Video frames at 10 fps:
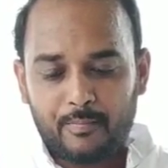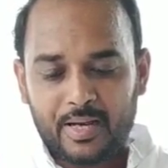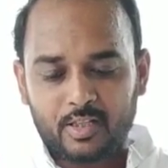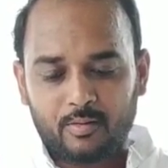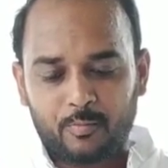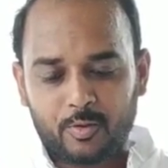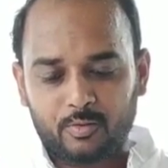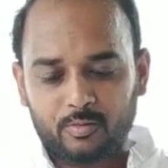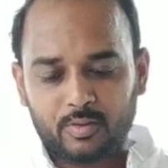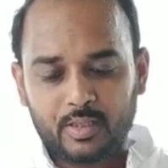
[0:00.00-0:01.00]
পাঁচ নম্বর
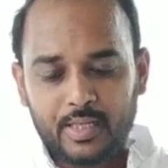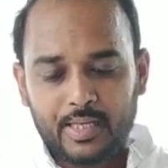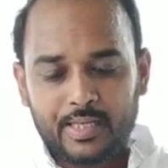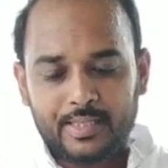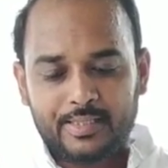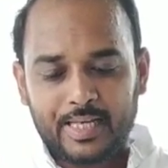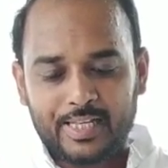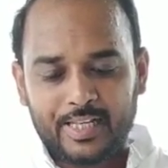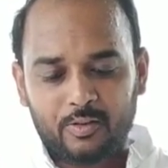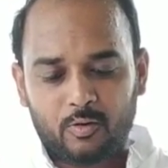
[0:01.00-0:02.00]
প্রশ্ন
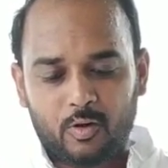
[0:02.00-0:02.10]
জালিয়ান